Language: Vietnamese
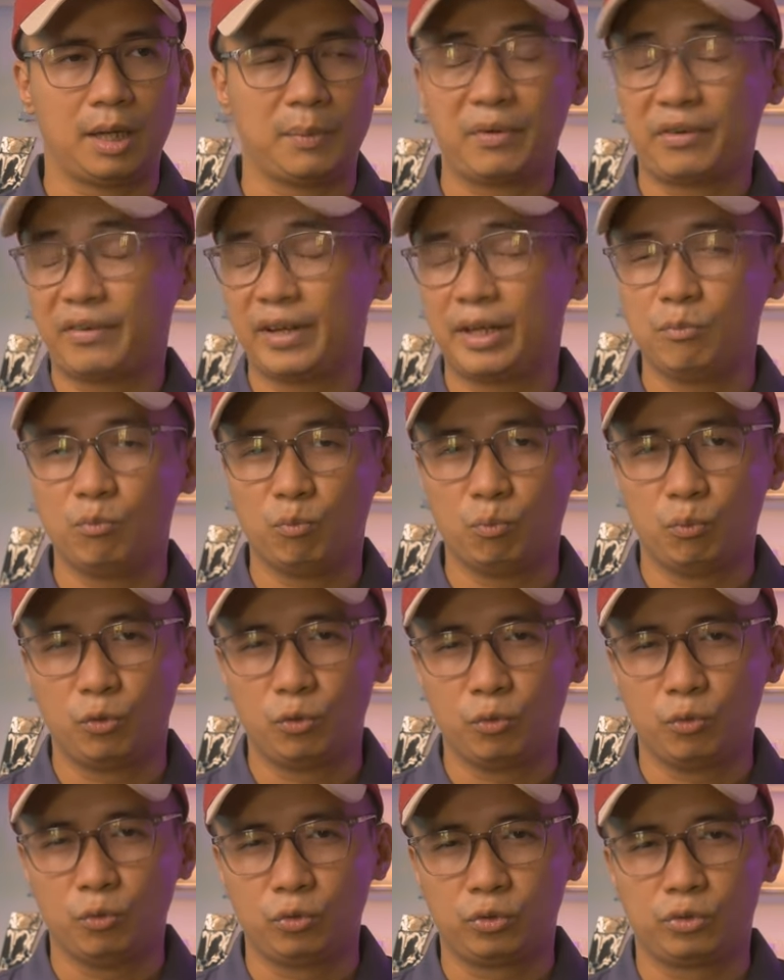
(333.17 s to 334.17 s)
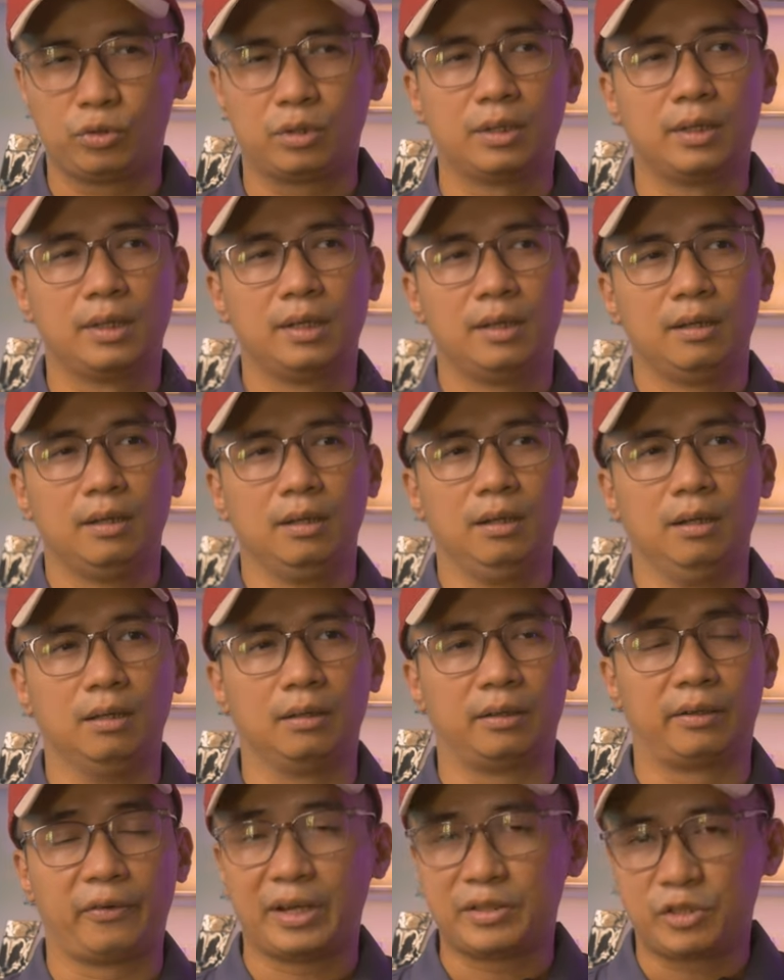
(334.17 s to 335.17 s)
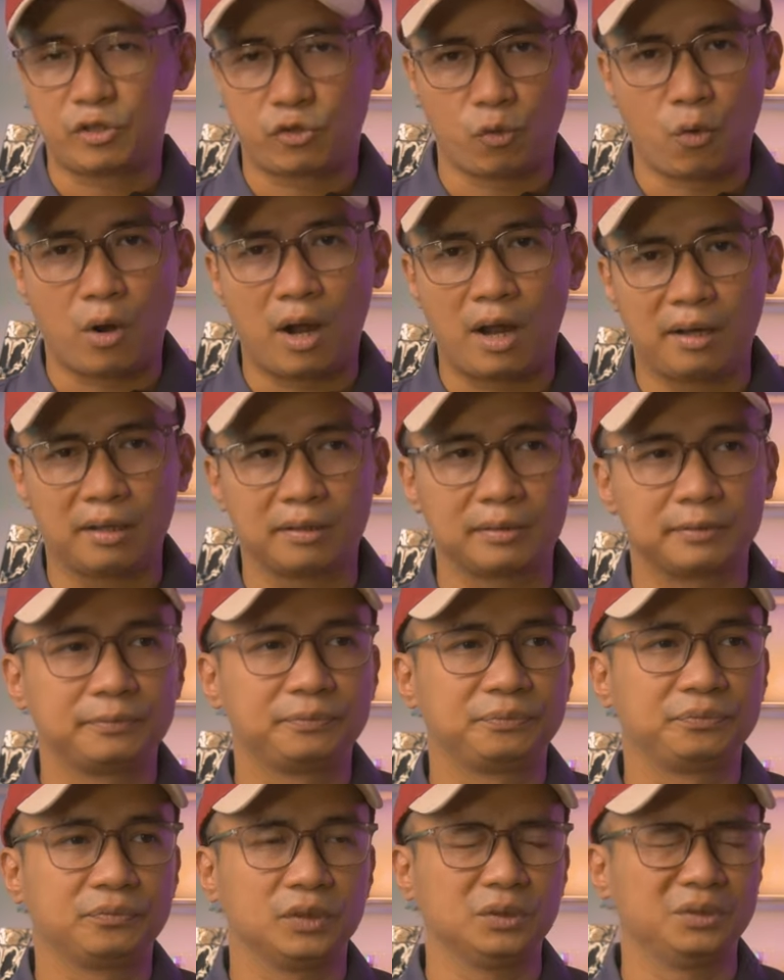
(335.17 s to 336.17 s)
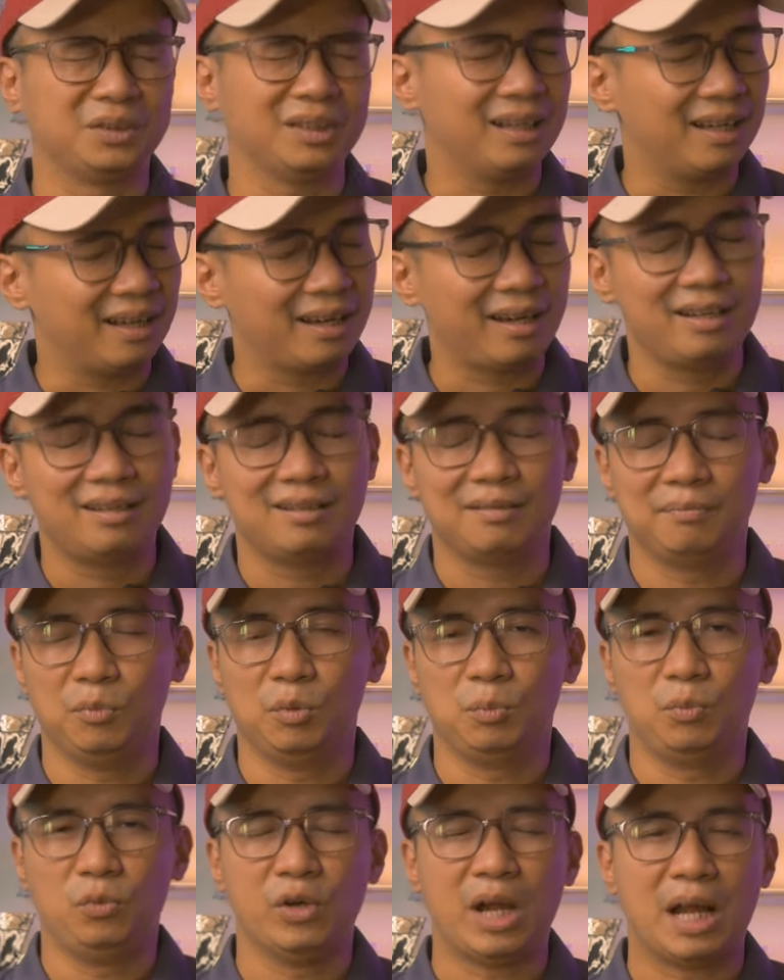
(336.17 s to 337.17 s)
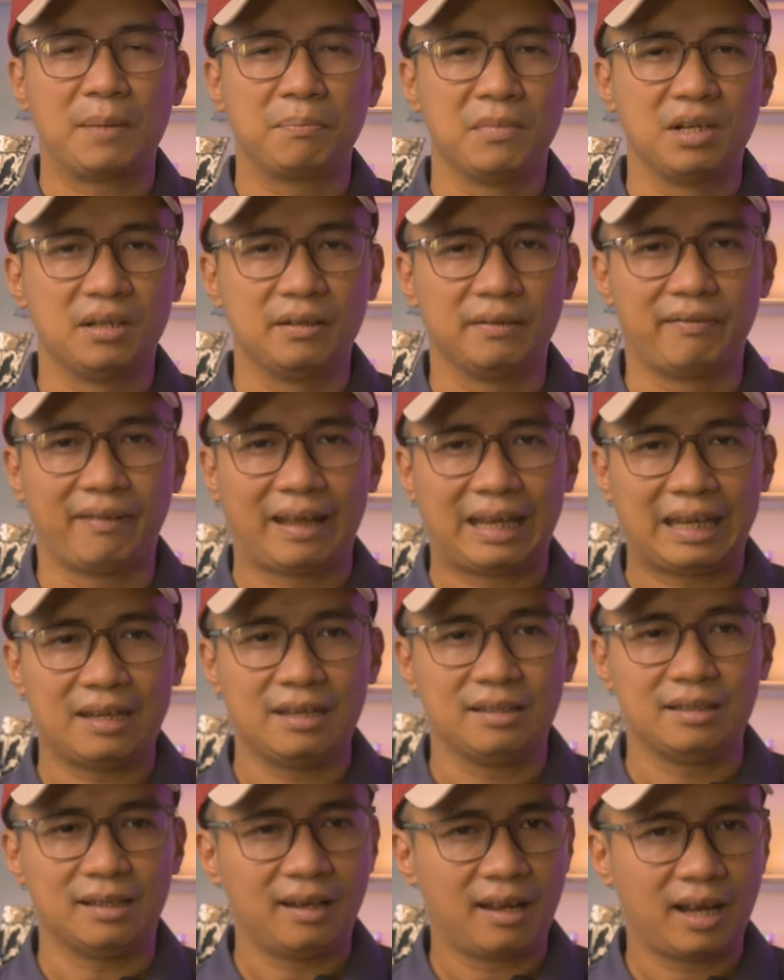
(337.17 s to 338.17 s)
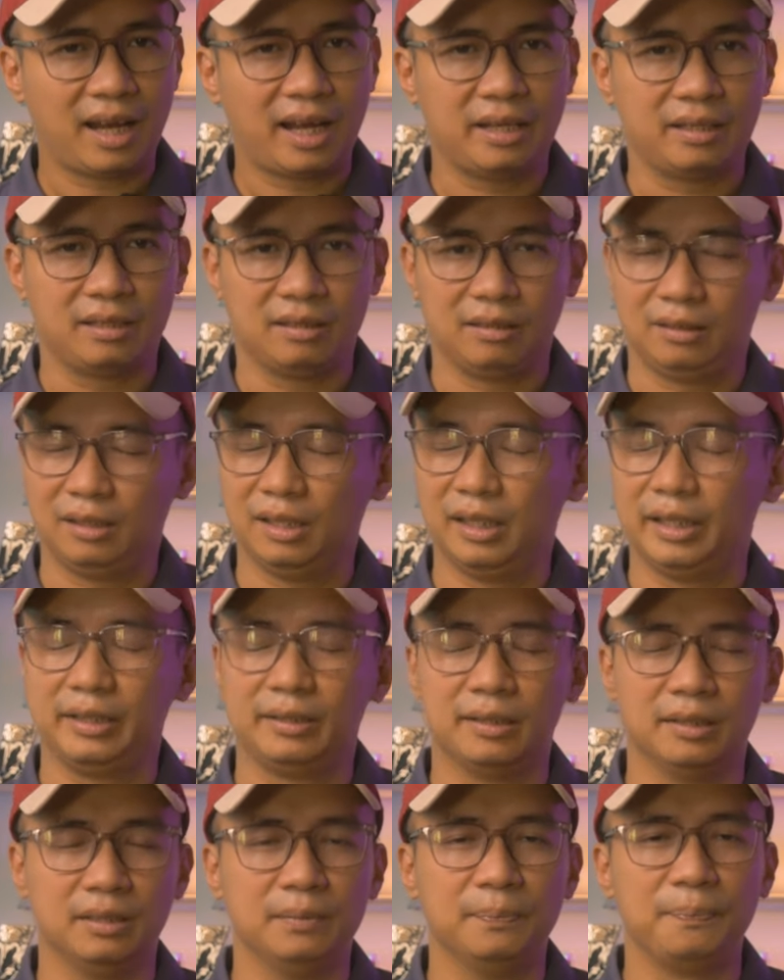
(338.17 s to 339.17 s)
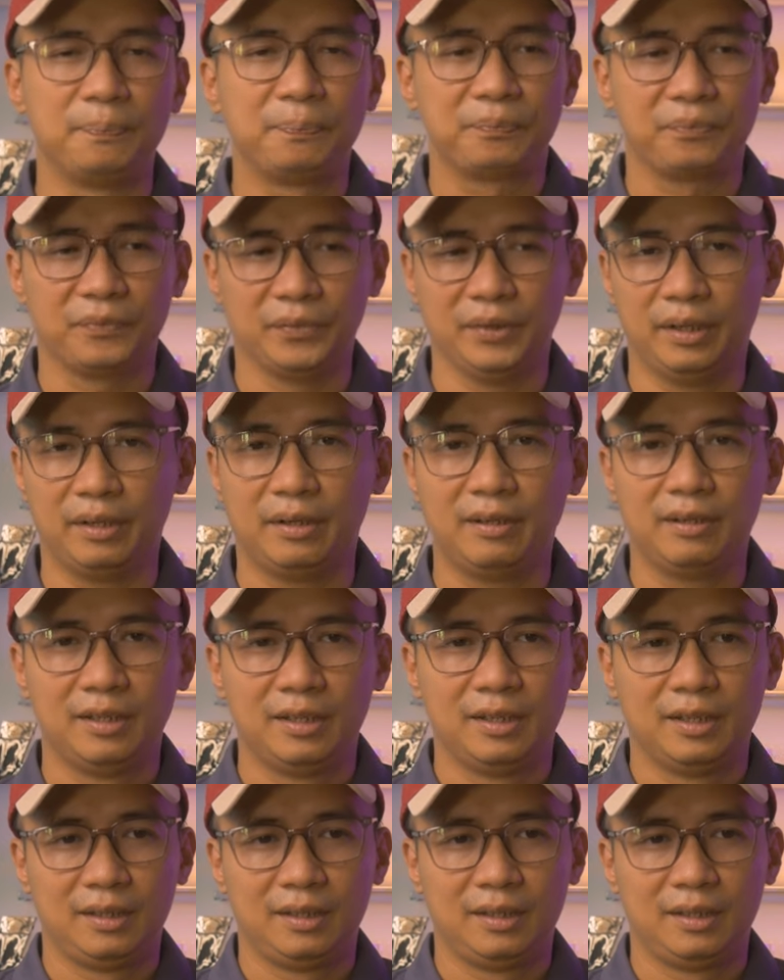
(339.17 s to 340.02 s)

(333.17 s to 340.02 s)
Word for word: MFK Oud, uh, Grand Soir rất là hay một mùi amber vanilla rất là hay dậy thơm đó